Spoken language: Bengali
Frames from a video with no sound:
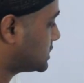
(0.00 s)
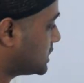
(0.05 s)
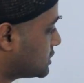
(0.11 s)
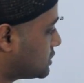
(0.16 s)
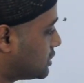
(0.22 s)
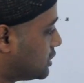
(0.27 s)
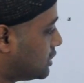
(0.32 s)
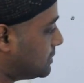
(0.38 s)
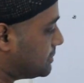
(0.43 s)

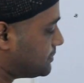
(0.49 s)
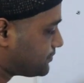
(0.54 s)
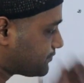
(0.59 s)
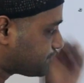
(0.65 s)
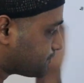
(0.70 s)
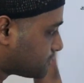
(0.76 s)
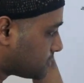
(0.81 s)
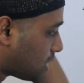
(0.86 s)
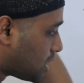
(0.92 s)
সেই জন্য
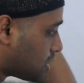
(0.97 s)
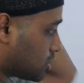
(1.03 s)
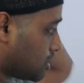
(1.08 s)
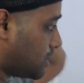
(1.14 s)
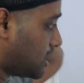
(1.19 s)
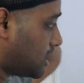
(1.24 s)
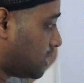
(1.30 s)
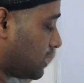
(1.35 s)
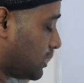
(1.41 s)

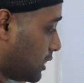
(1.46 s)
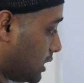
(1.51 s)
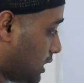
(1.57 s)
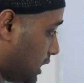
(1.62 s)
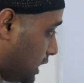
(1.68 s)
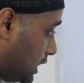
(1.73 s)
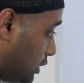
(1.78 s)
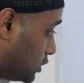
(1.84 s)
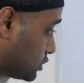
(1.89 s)
তোমার
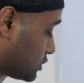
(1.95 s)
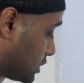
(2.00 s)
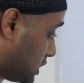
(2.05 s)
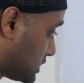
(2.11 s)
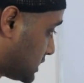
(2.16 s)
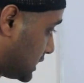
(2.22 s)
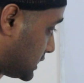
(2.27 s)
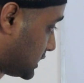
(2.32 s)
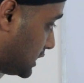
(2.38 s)

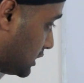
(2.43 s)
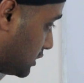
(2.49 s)
ওজনের সাথে